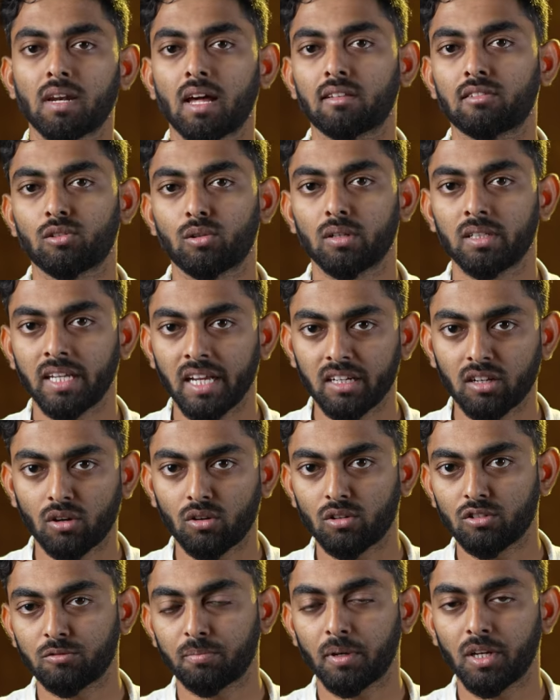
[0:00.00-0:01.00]
கிளாஸோட டேட்
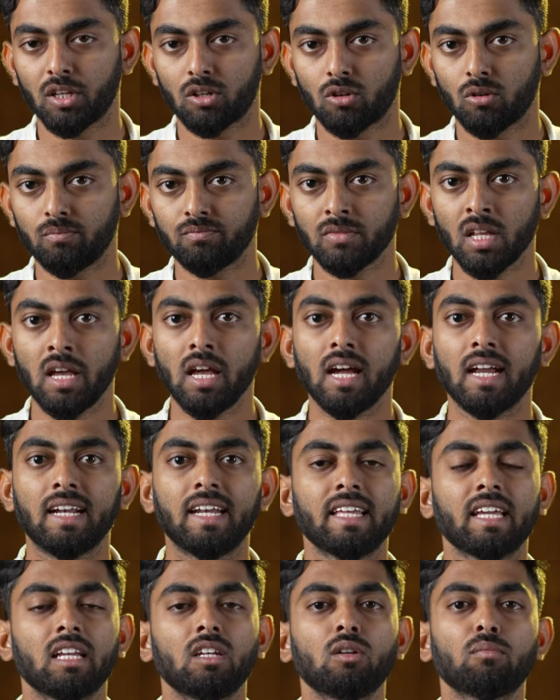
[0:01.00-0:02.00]
அனௌன்ஸ் பண்ணியிருக்கோம்
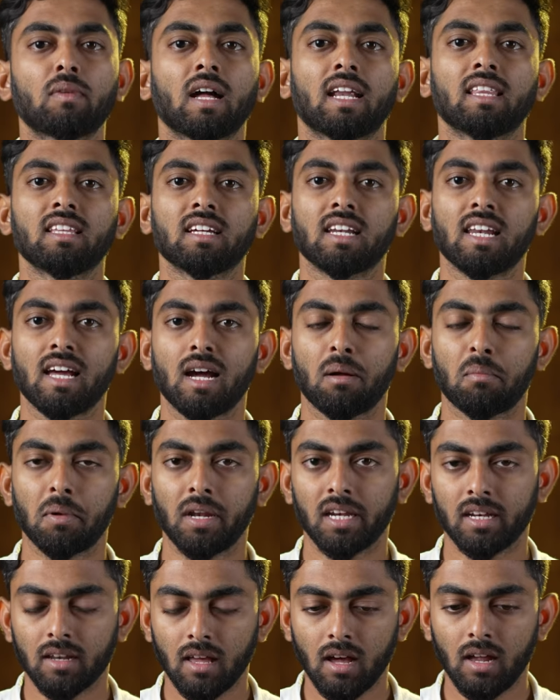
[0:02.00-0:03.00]
நீங்கள் இன்னும் கலந்துக்கல
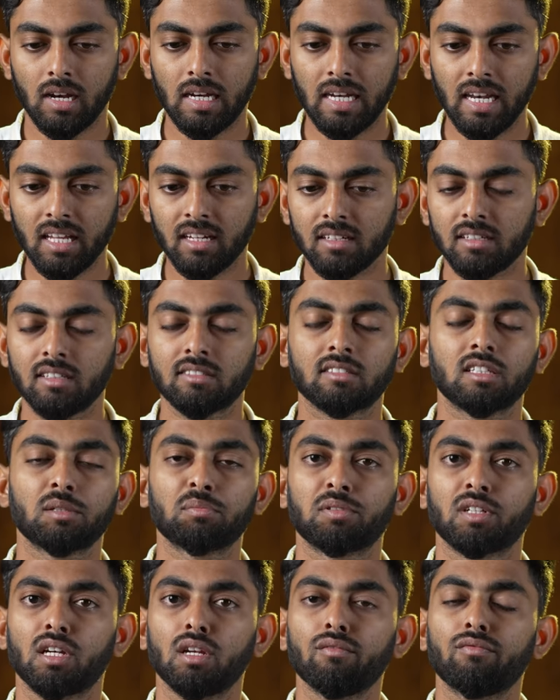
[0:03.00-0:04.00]
அப்படின்னா லிங்க்
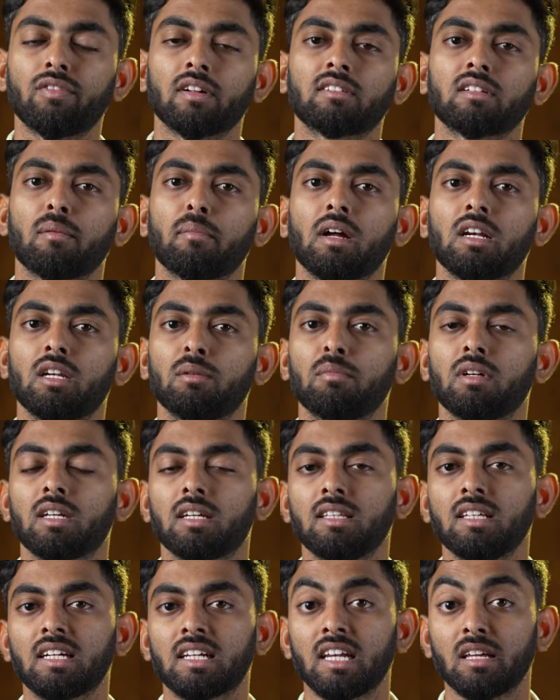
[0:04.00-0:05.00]
டிஸ்கிரிப்ஷன்லையும் ஃபஸ்ட் கமெண்ட்லையும்
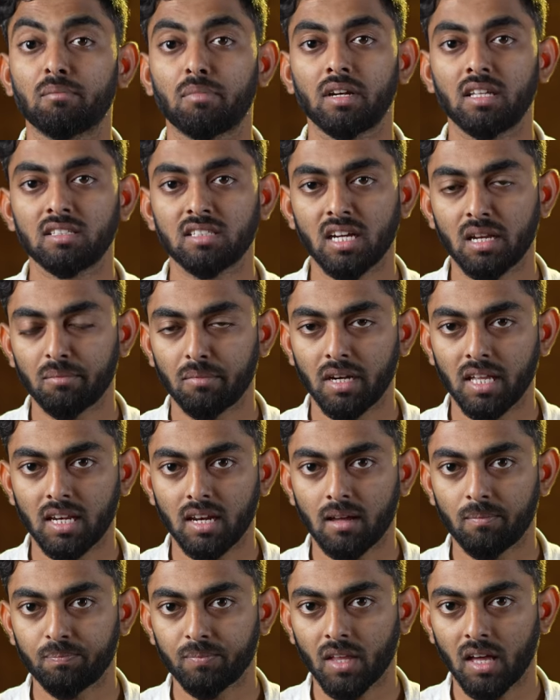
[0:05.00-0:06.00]
இருக்குது கிளிக் பண்ணி ஜாயின்
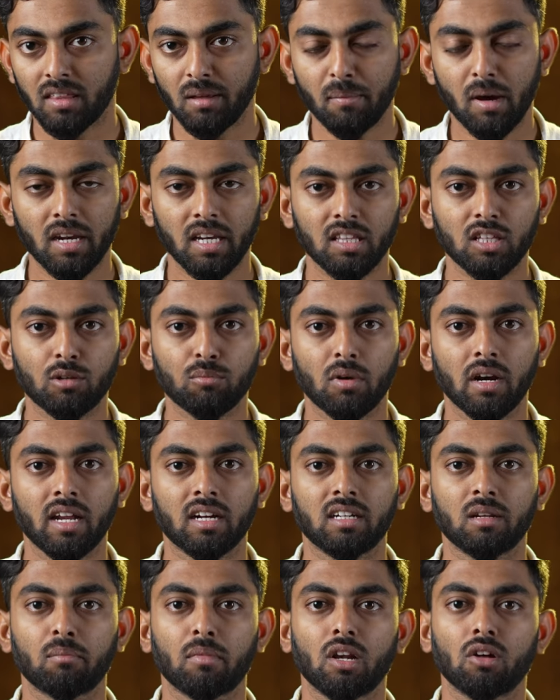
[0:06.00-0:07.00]
பண்ணிக்கலாம் அதே மாதிரி இதுக்கு
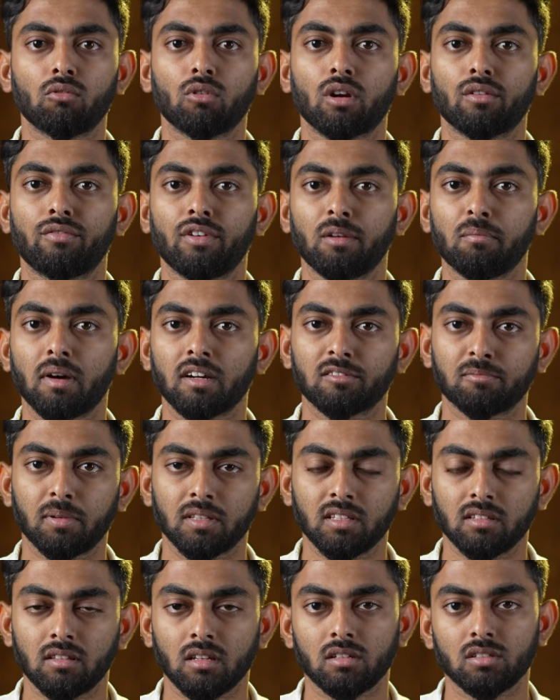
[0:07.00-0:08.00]
முன்னாடி அட்டன் பண்ணவங்களோட ஃபீட்பேக்ஸ்
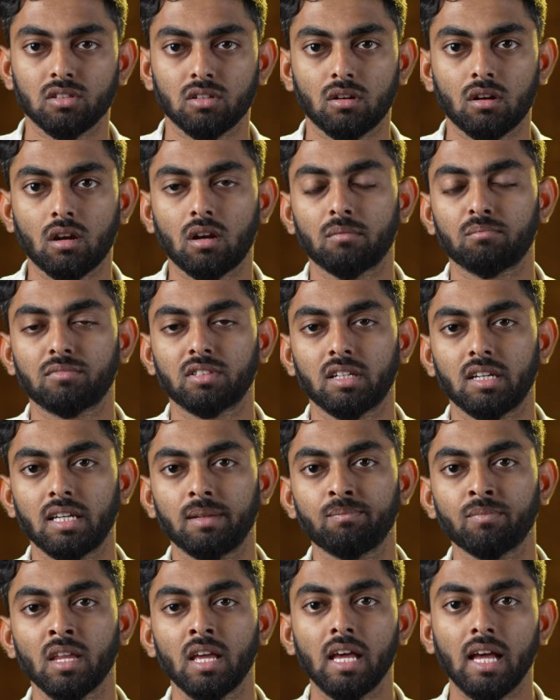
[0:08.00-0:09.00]
பற்றி தெரிஞ்சுக்கணும்னாலும்
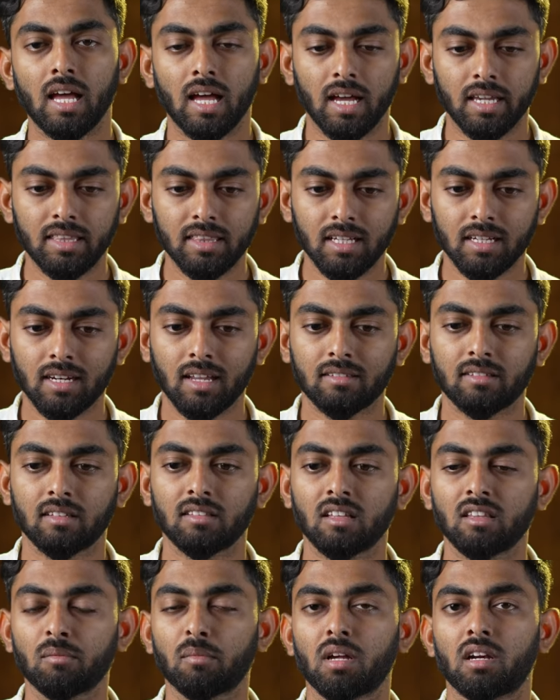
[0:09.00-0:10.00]
சரி இந்த கிளாஸ்
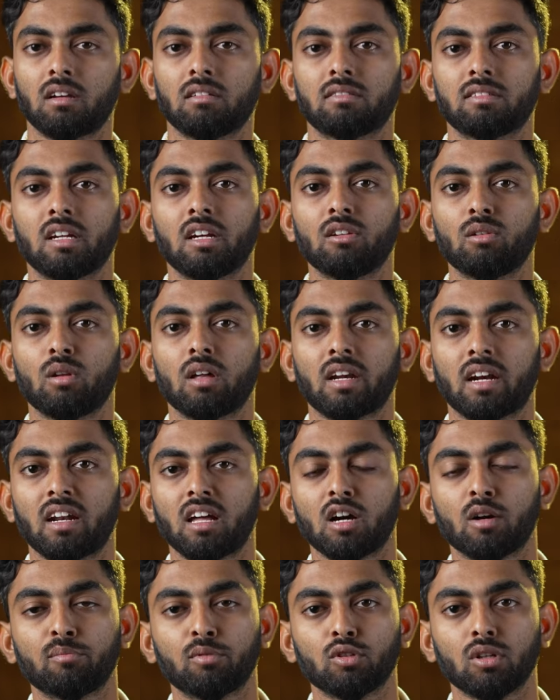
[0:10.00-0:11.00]
எந்தெந்த மாதிரியான ஸ்கெடியூல்
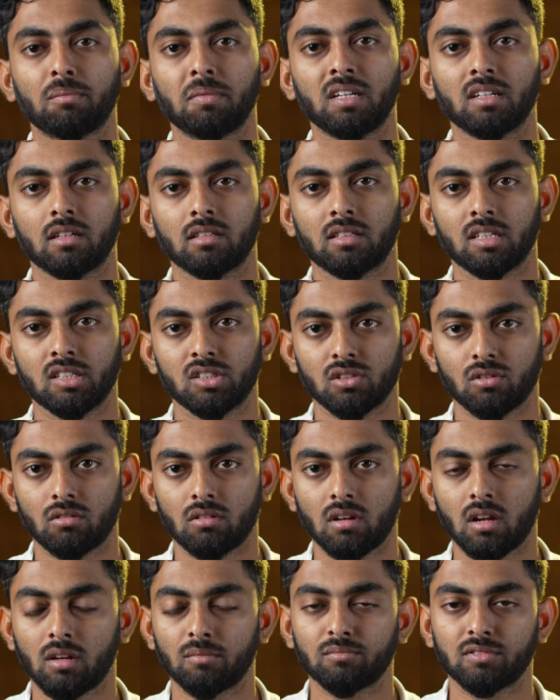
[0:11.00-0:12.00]
ரன் ஆக போகுது அப்படின்றத
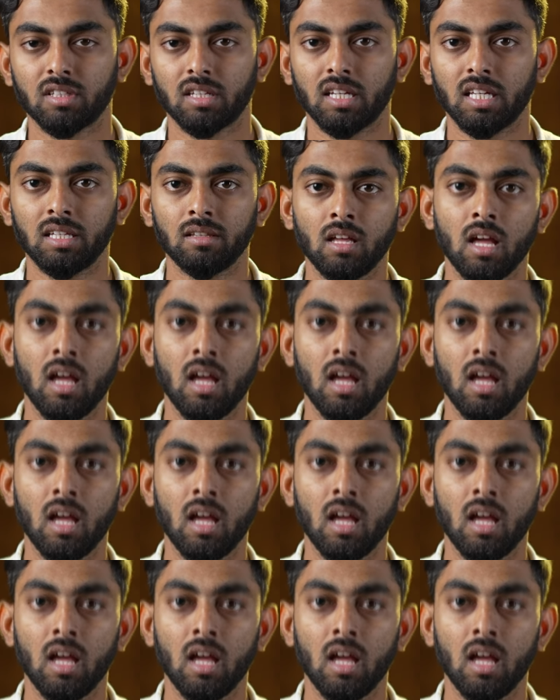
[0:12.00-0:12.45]
தெரிஞ்சுக்கணும்னாலும் சரி